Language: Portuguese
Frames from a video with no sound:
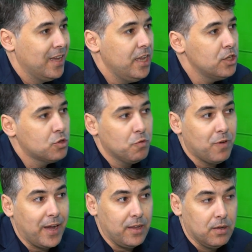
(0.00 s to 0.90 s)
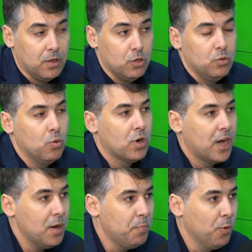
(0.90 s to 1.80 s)
Isso vai no
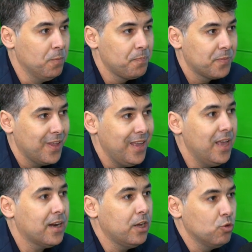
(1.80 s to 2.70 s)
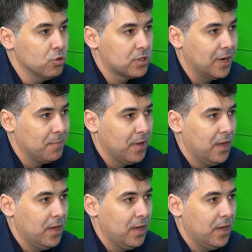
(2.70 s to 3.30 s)
campo e na indústria.